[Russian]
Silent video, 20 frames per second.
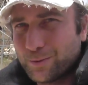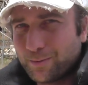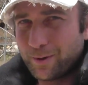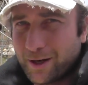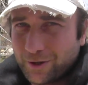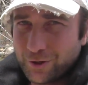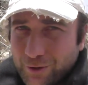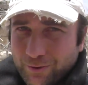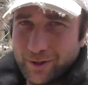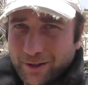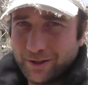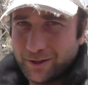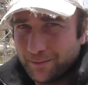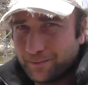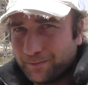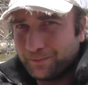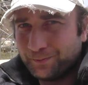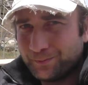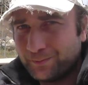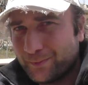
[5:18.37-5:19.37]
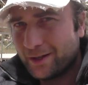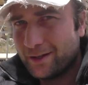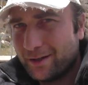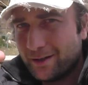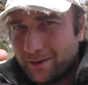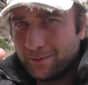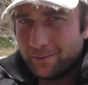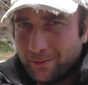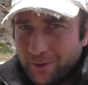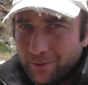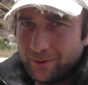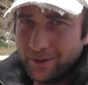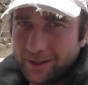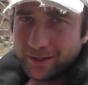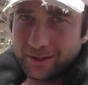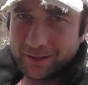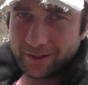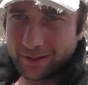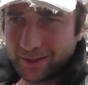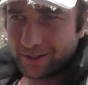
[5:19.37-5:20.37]
спрашивайте. Привет
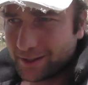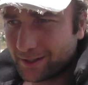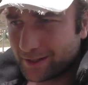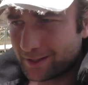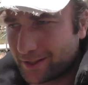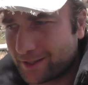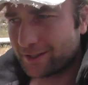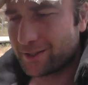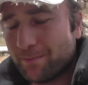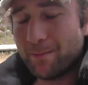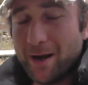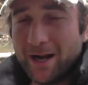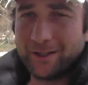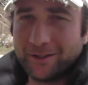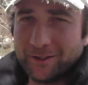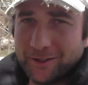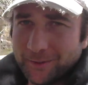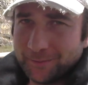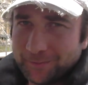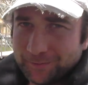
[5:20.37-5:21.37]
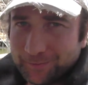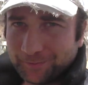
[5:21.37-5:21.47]
с Мальты.